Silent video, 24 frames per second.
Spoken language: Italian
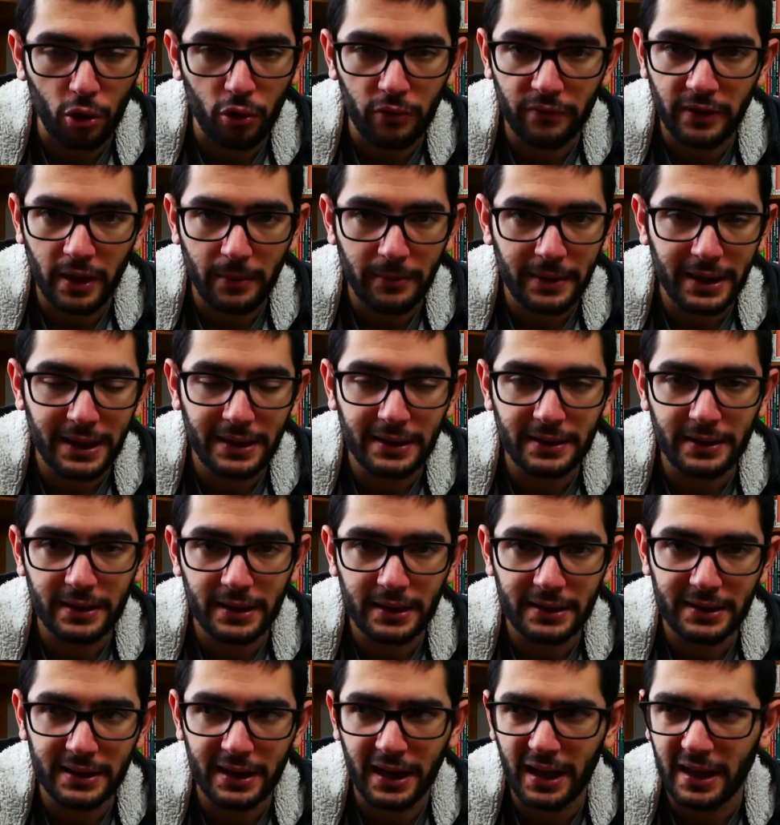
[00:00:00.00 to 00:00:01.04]

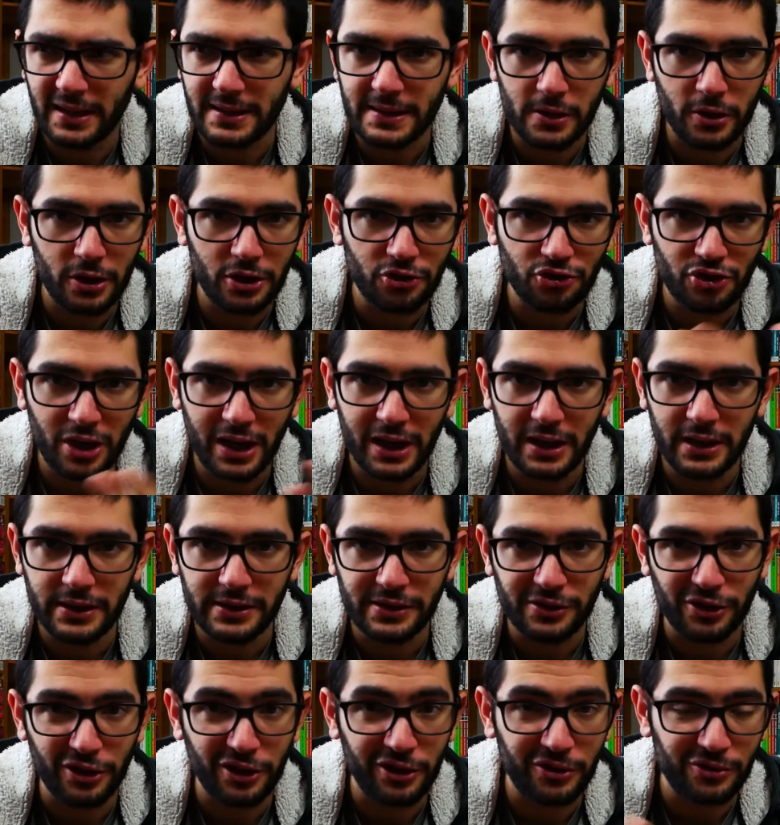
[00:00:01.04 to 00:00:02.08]
Ovviamente tra zone gialle,
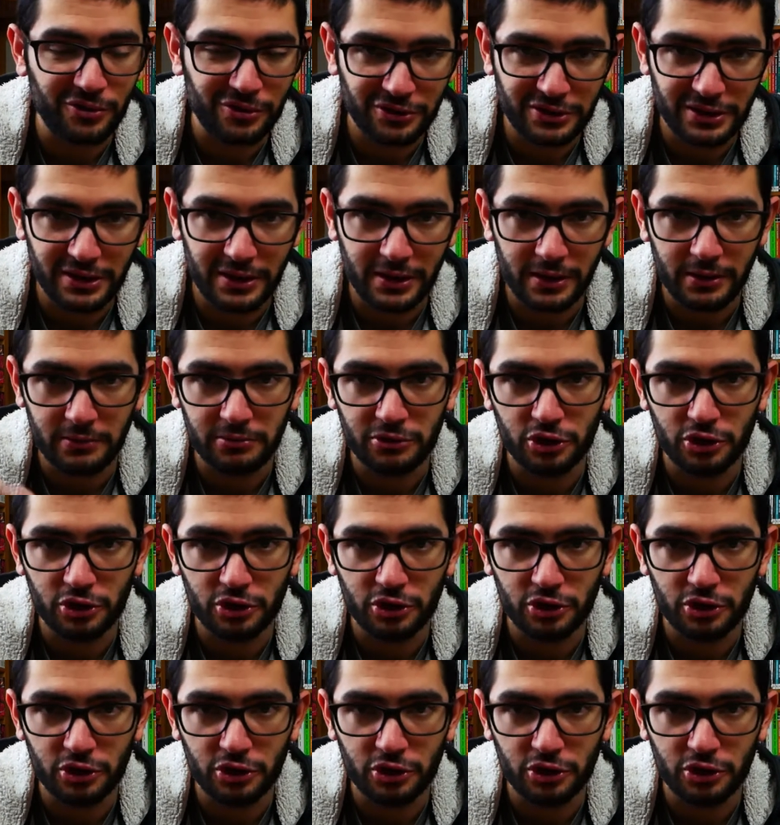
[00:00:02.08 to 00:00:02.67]
zone rosse,